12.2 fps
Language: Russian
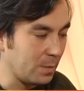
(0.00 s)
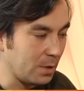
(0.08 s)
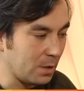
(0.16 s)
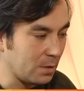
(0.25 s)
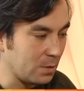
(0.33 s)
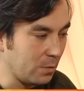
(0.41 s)

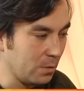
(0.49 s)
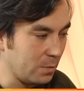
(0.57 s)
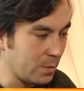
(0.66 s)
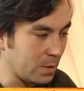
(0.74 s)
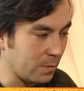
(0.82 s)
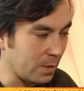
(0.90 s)
мне из
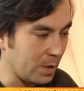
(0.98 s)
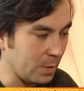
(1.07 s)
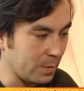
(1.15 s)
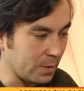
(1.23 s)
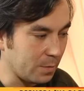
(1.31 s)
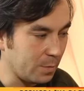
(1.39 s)
консульства,
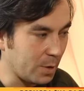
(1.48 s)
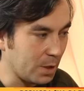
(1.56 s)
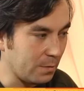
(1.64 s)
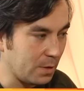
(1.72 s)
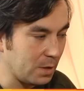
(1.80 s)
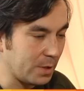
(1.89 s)
либо
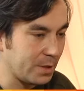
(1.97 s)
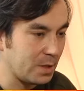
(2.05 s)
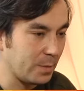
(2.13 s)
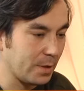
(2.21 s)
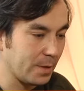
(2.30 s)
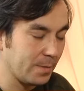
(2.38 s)
передавала моя
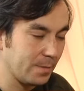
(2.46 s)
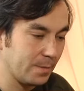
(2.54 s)
семья.